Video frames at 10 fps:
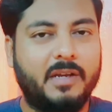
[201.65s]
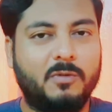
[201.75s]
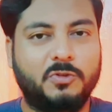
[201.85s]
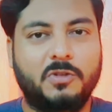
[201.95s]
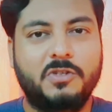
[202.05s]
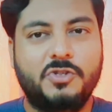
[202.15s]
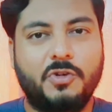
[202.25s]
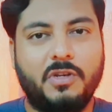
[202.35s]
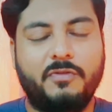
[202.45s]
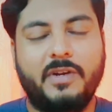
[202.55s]
এবং যথেষ্ট
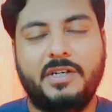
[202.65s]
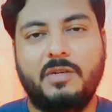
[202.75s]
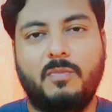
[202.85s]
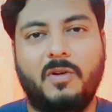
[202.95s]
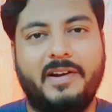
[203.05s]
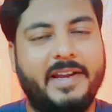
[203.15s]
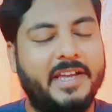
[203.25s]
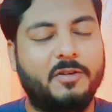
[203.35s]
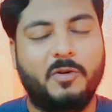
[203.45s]
ইফেক্টিভ বলার এই